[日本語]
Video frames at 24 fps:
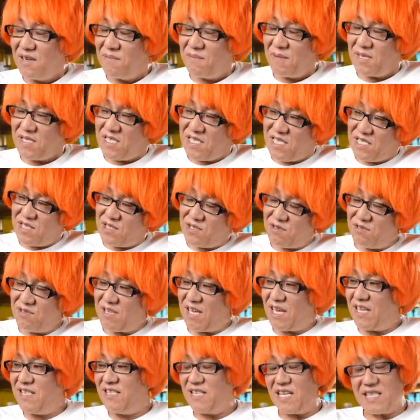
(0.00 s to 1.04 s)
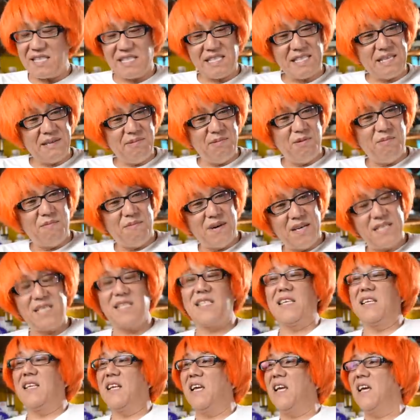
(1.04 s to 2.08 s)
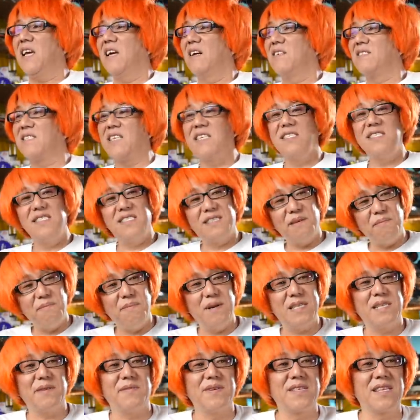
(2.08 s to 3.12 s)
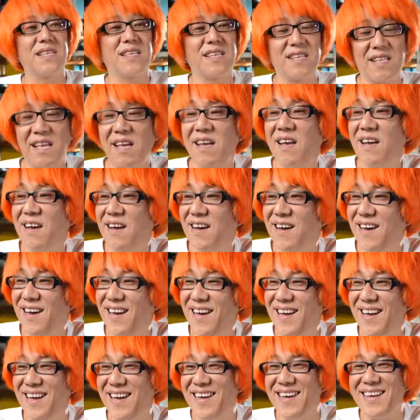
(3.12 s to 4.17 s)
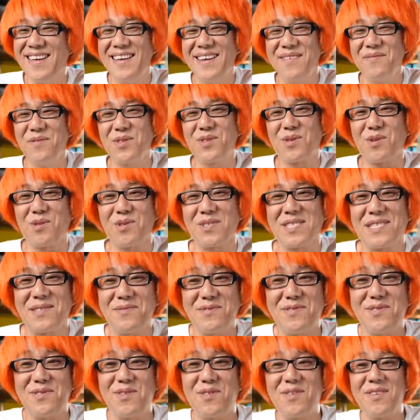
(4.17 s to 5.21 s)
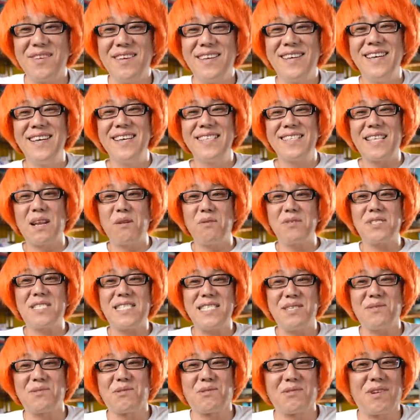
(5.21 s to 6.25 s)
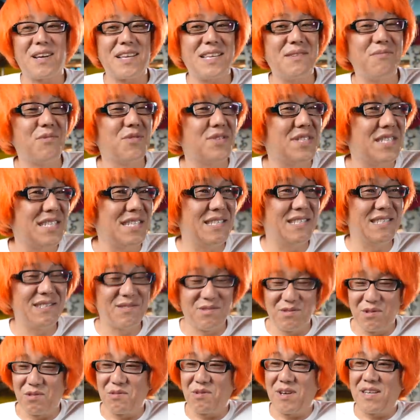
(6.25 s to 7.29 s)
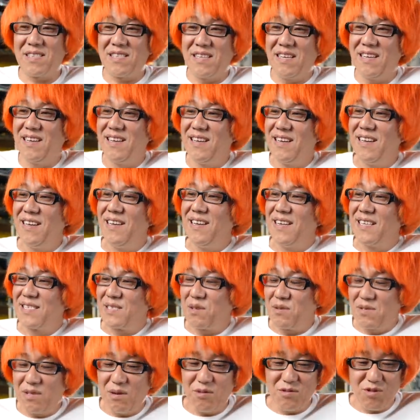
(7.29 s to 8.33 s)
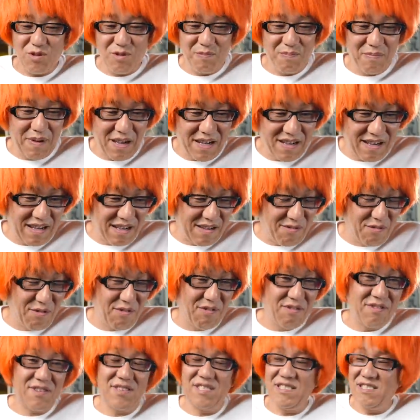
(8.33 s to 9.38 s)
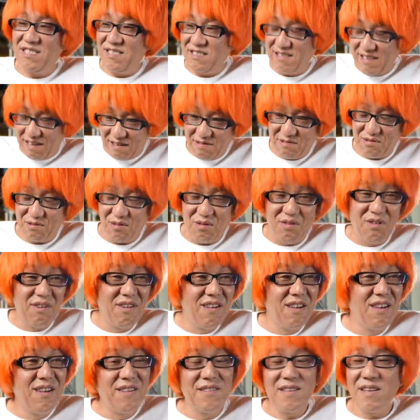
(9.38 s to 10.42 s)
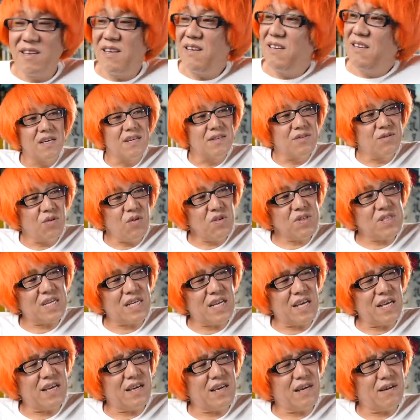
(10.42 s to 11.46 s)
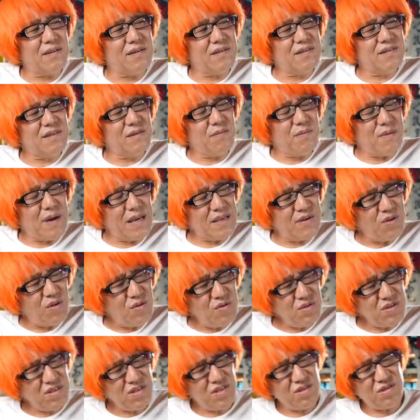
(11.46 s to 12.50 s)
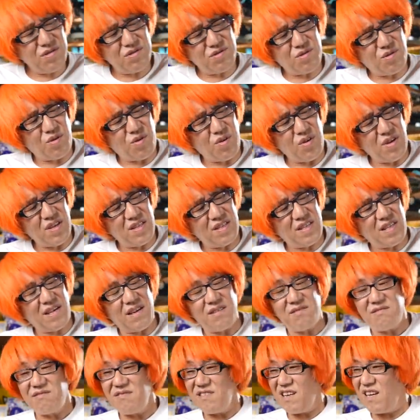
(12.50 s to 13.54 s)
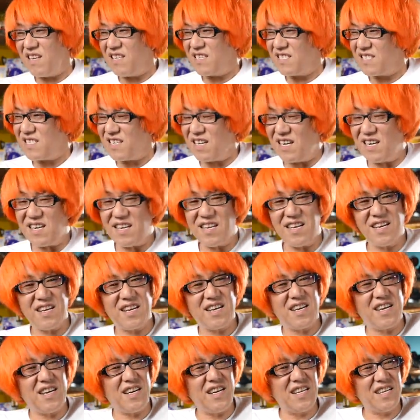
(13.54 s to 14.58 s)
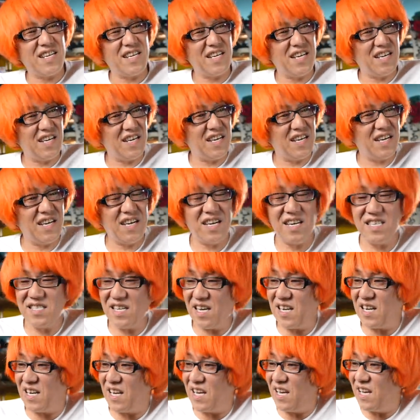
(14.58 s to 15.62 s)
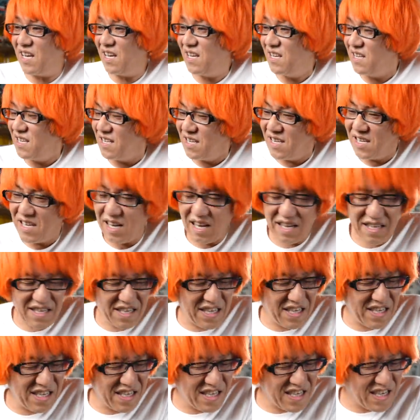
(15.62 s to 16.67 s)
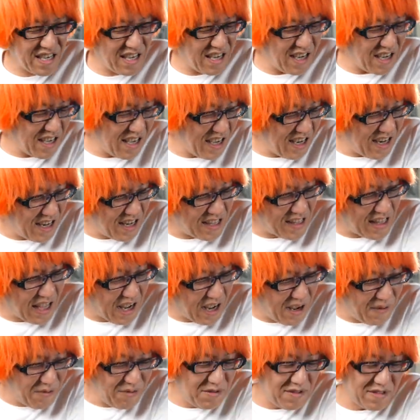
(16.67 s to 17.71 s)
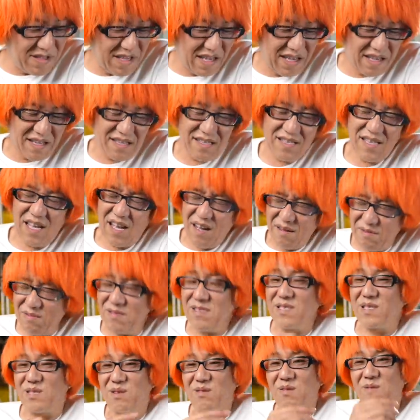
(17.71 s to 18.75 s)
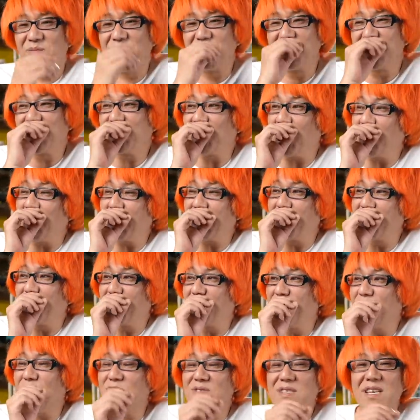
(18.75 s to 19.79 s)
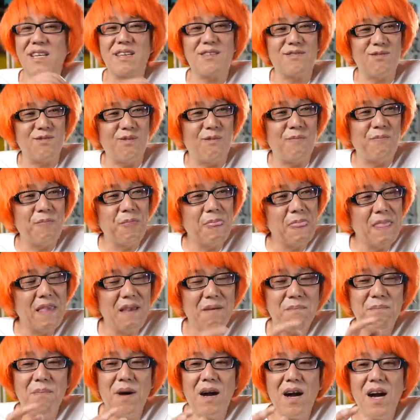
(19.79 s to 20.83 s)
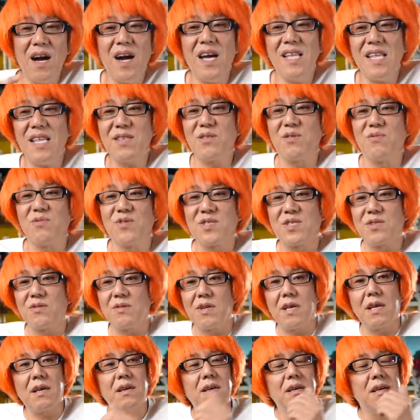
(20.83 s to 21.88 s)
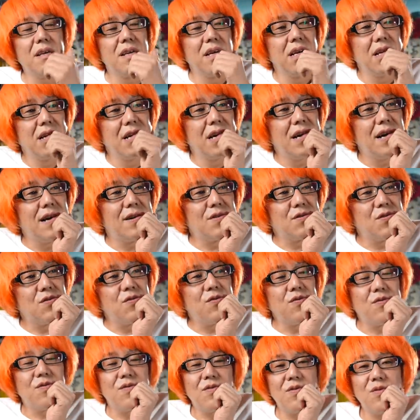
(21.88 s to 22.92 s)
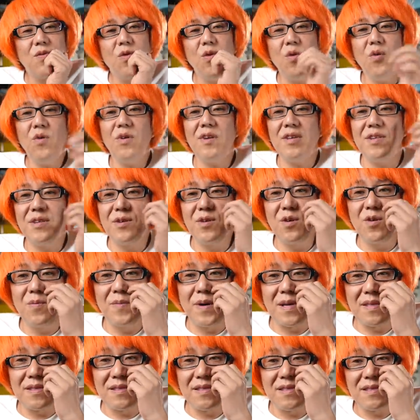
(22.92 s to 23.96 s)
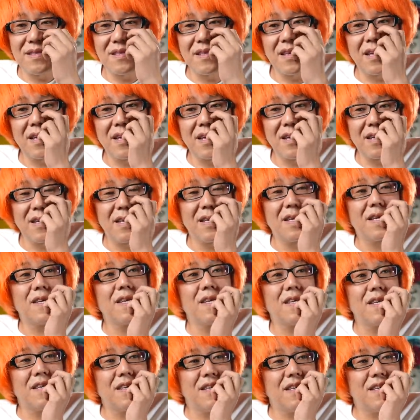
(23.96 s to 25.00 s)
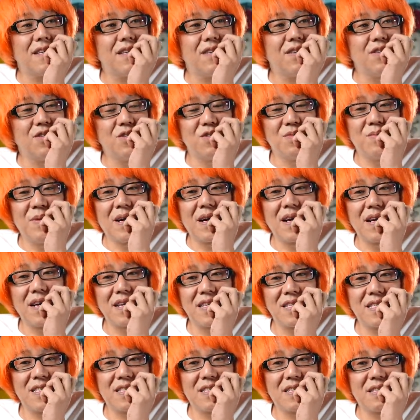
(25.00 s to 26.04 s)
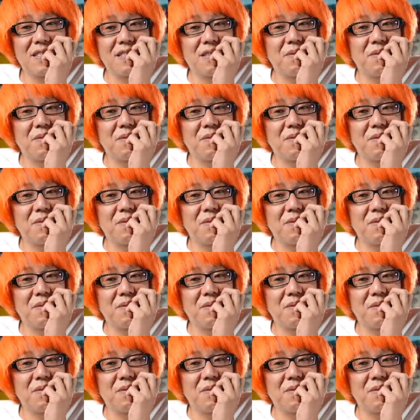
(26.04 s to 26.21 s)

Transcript: まあ、にじゅう代になってもまだだね。全然まだまだだね。もっとこう自分の楽しいこととか気持ちいいこととかね、そんなことばっかこう気になると。ね。どうですかね。でもまあよんじゅう超えたぐらいからかな。なんかね、あきっかけは多分ね、多分ですよ。ちょっとあんま記憶ないけど、漫画だと思うんですよね。あの、大井龍馬っていう漫画知って、